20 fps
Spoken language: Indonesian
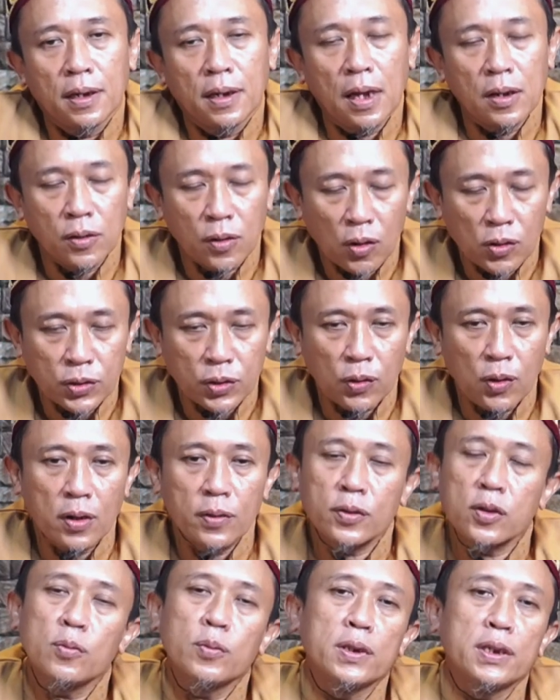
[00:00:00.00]
Lalu Rasulullah
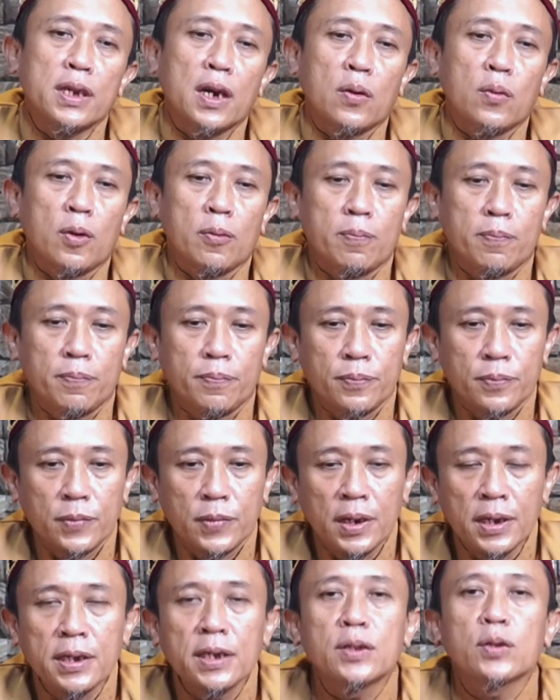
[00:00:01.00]
SAW menjawab,
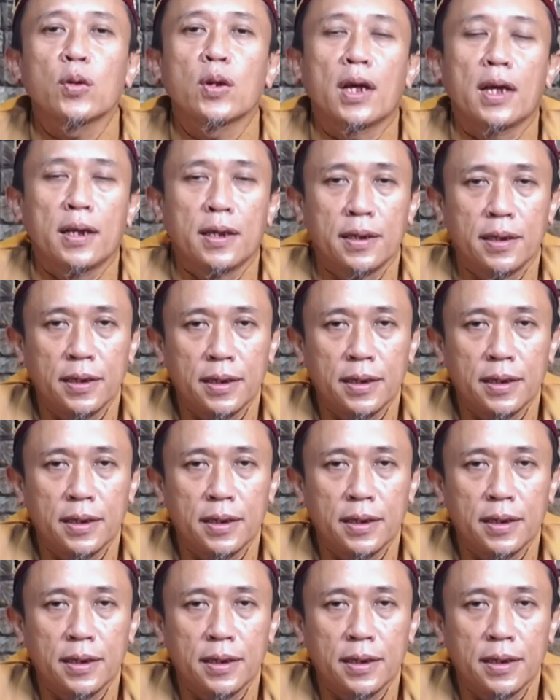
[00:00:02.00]
disitulah